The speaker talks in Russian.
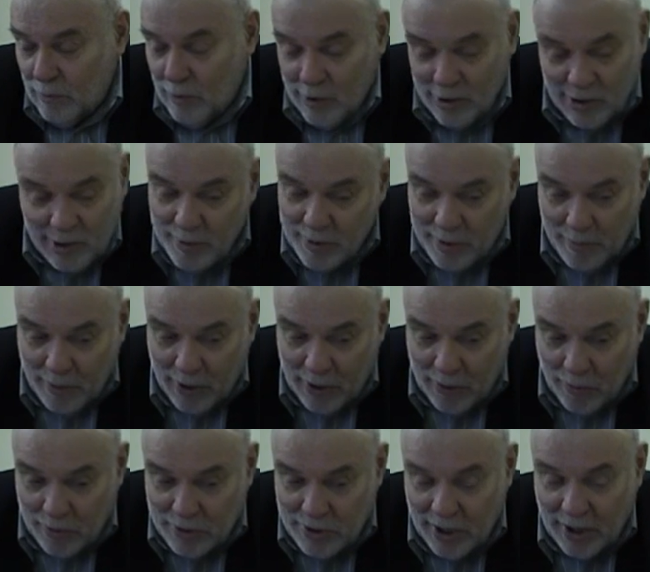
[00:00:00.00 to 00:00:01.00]
Знаменитый
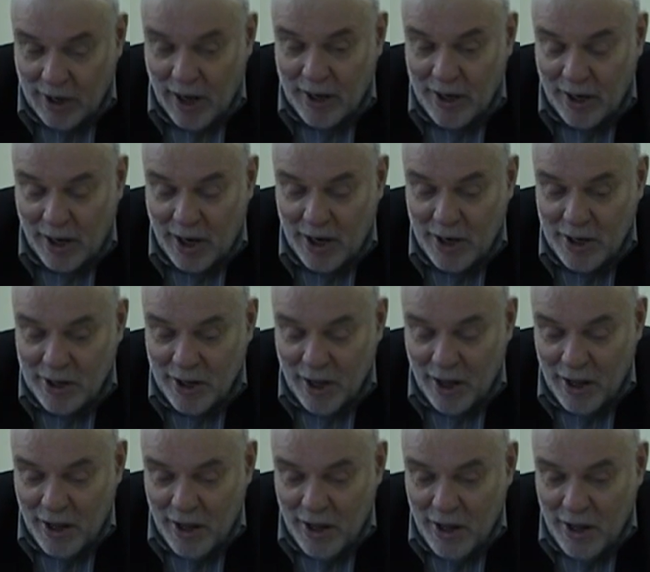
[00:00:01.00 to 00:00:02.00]
парадокс. Река Гераклита.
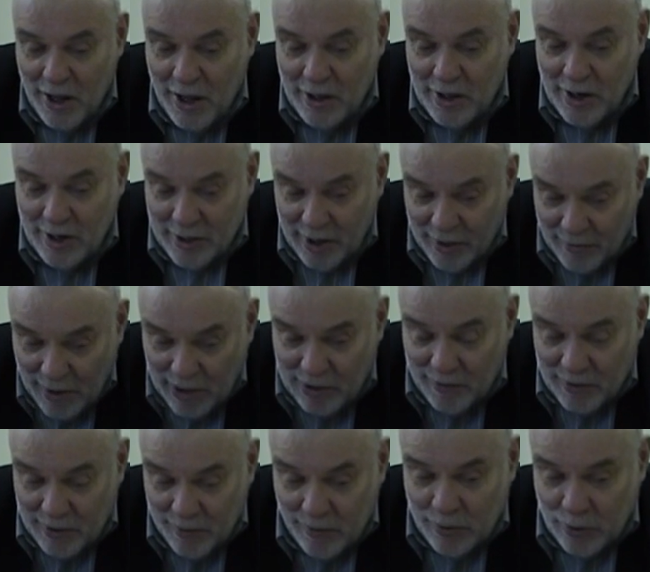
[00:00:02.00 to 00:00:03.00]
Нельзя дважды
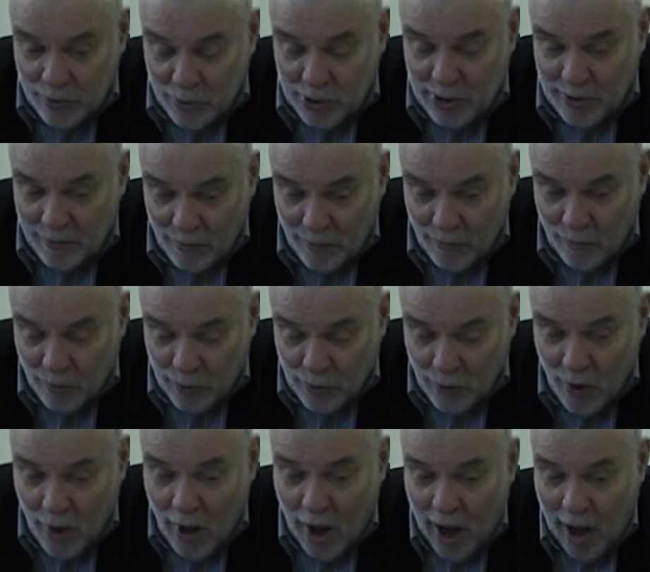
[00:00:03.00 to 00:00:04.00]
войти в одну и ту же воду.
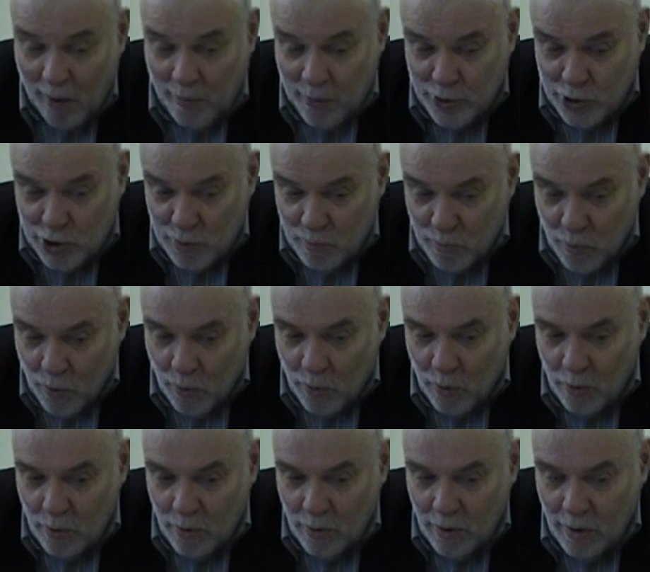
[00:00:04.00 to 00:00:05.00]
А почему?
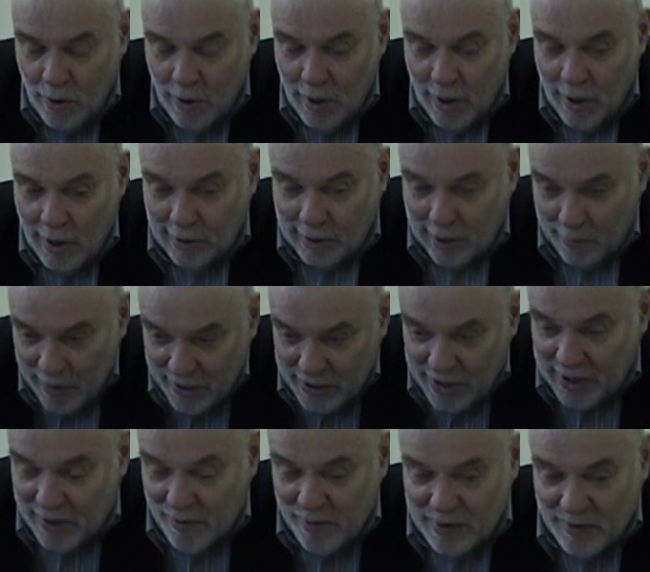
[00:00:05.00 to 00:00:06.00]
Это
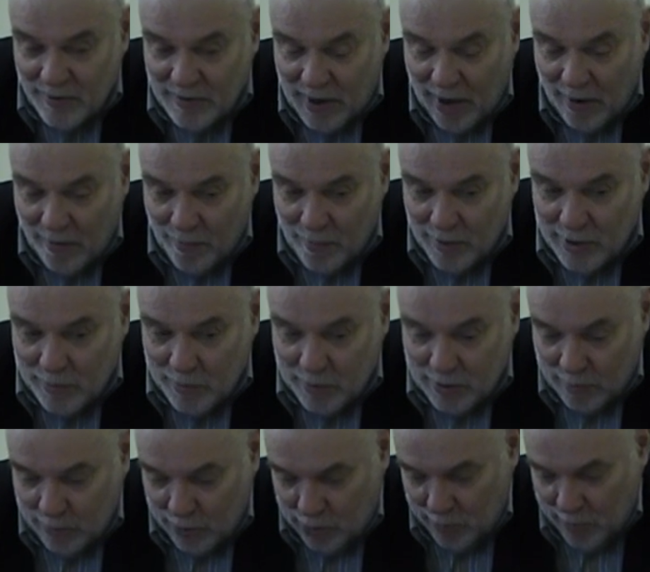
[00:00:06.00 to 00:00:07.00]
опять-таки вызов здравого
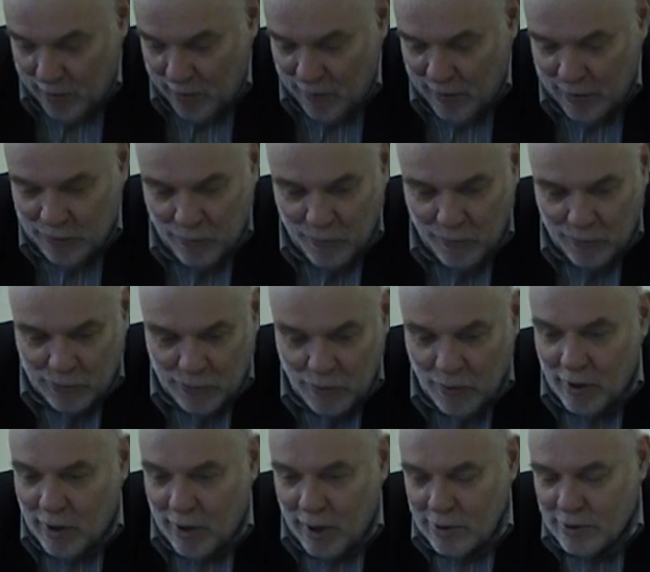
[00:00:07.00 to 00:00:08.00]
смысла. Почему я войду
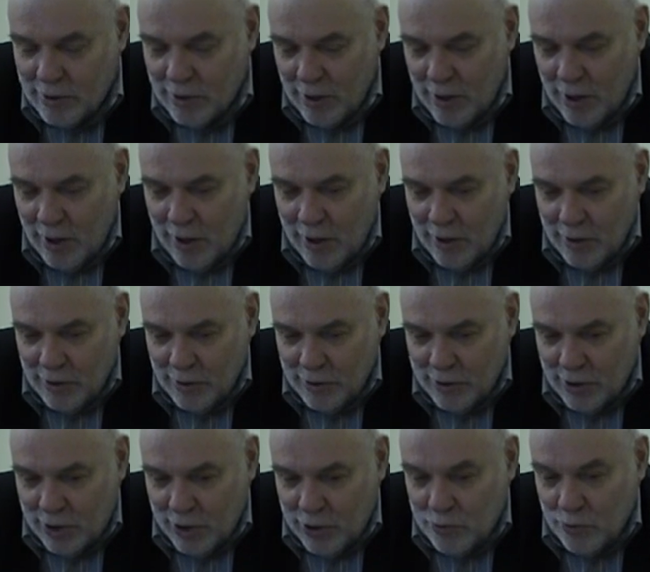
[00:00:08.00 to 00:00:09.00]
сколько раз?
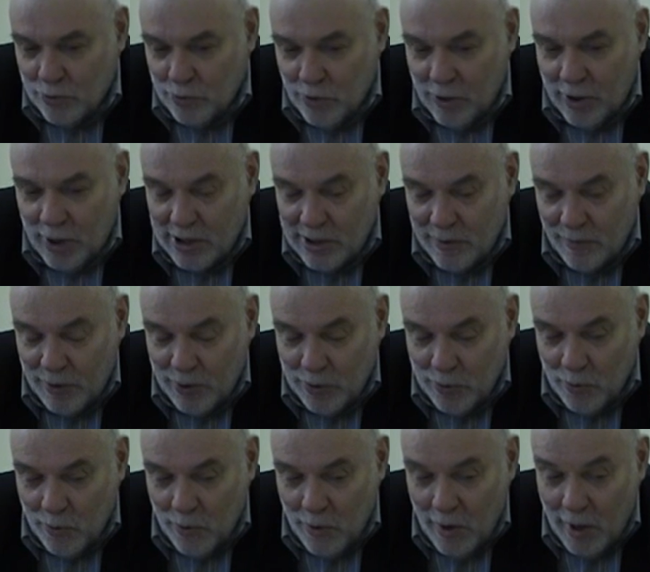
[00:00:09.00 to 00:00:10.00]
Захочу, столько раз и
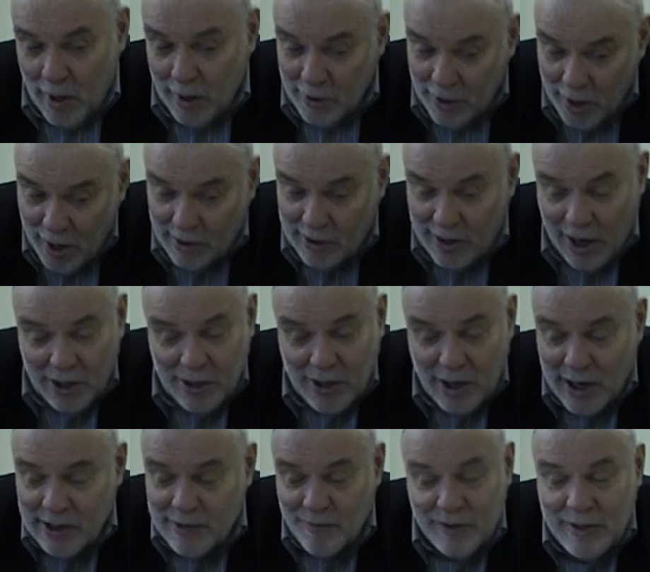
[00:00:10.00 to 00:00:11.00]
войду. Нет, каждый
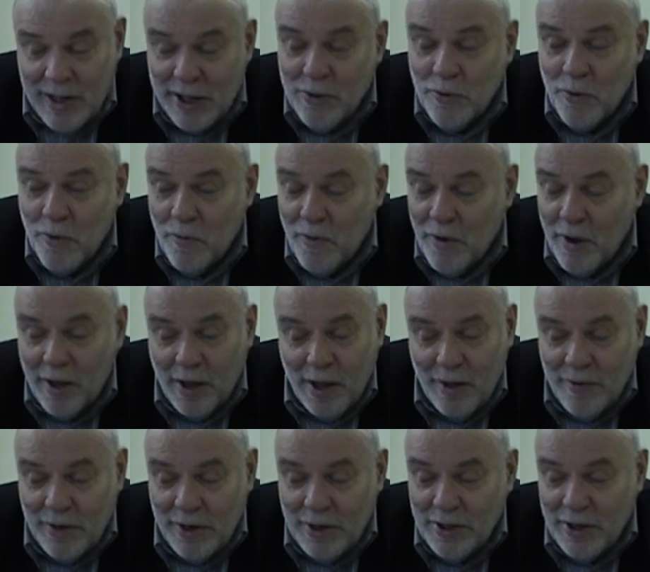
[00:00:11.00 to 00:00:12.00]
раз вода новая,
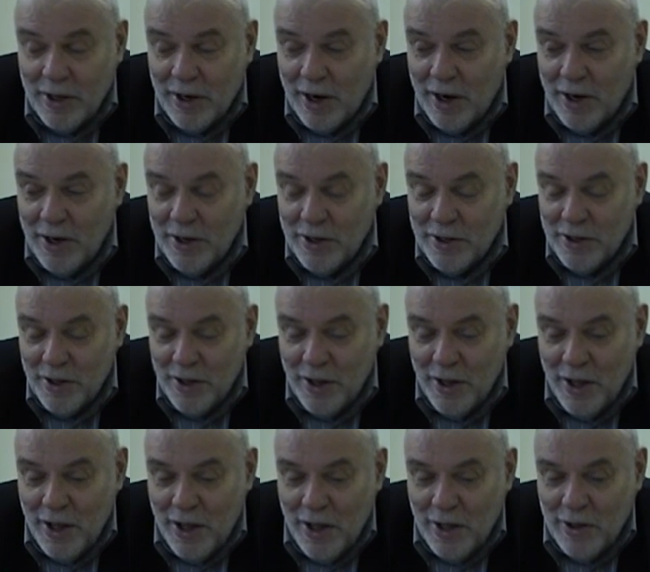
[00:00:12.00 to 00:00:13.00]
говорит Гераклит.
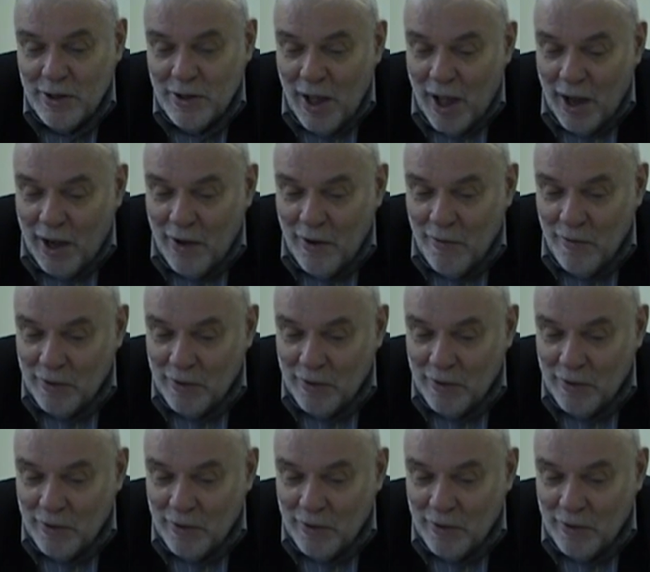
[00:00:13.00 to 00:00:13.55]
Так?